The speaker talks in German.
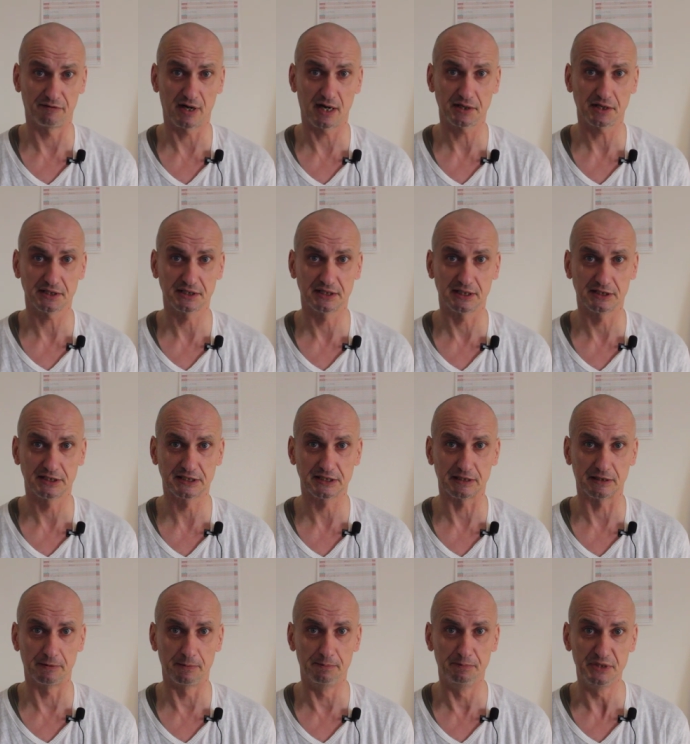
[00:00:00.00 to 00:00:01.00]
War das
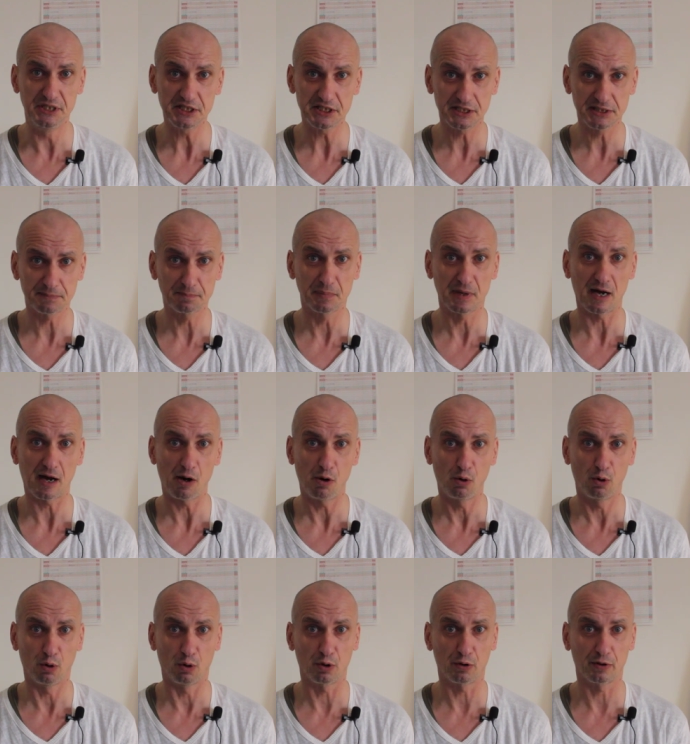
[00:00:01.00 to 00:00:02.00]
jetzt äh,
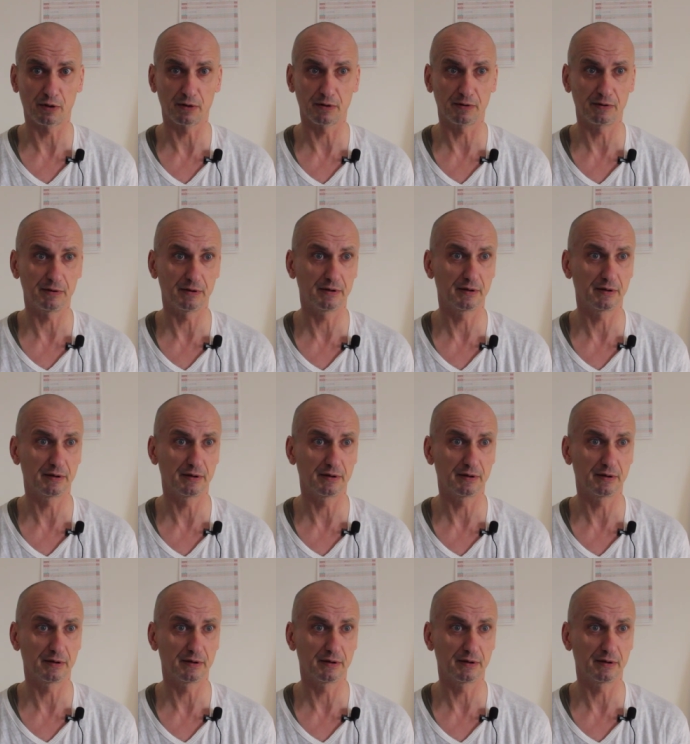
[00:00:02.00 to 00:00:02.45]
Missbrauch,